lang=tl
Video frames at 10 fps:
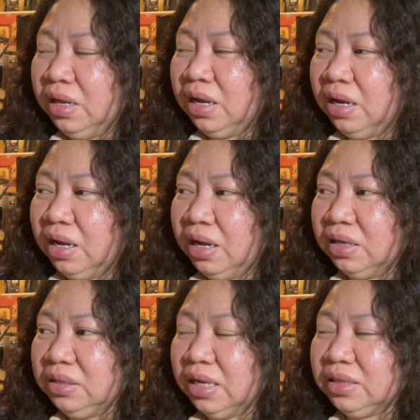uh,
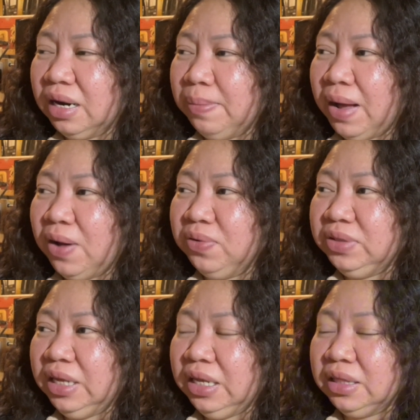nagtrabaho
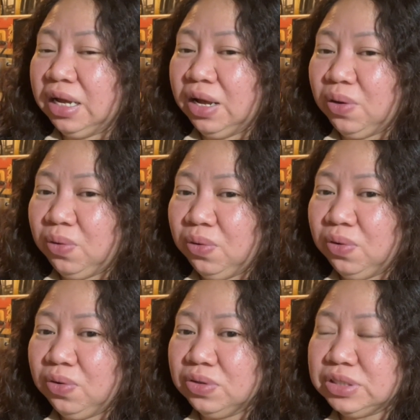din
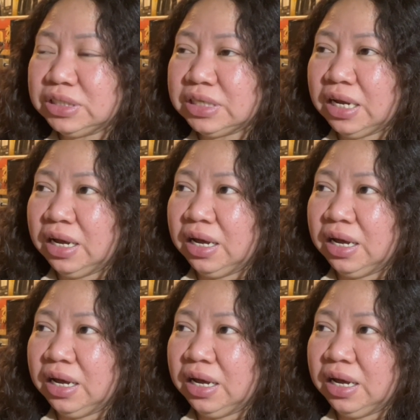ako sa